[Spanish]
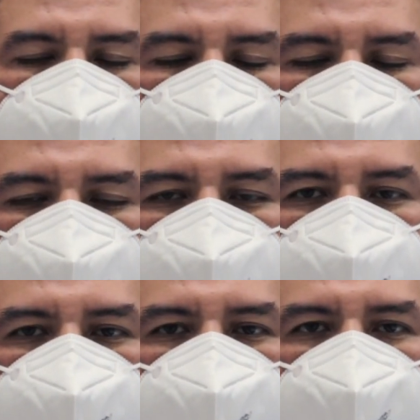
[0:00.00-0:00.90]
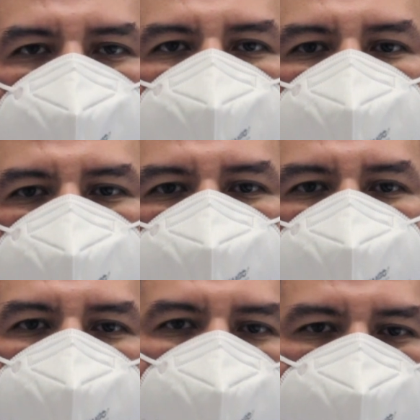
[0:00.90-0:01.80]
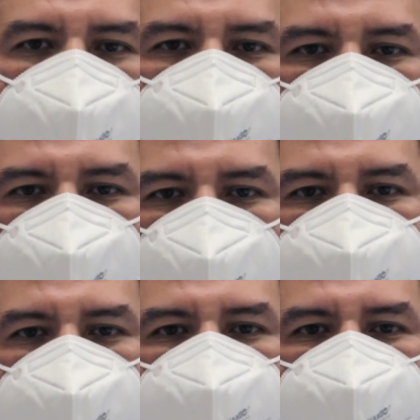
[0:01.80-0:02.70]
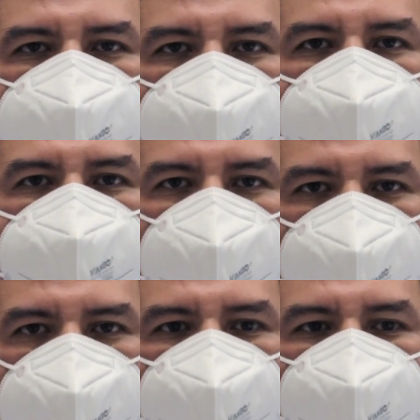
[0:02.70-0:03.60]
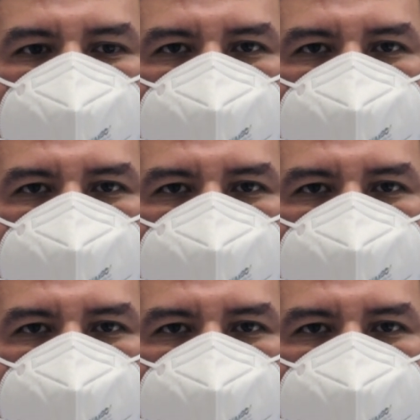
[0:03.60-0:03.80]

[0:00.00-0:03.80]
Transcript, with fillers: Entonces, ese para mí es uno de mis, de mis mejores logros.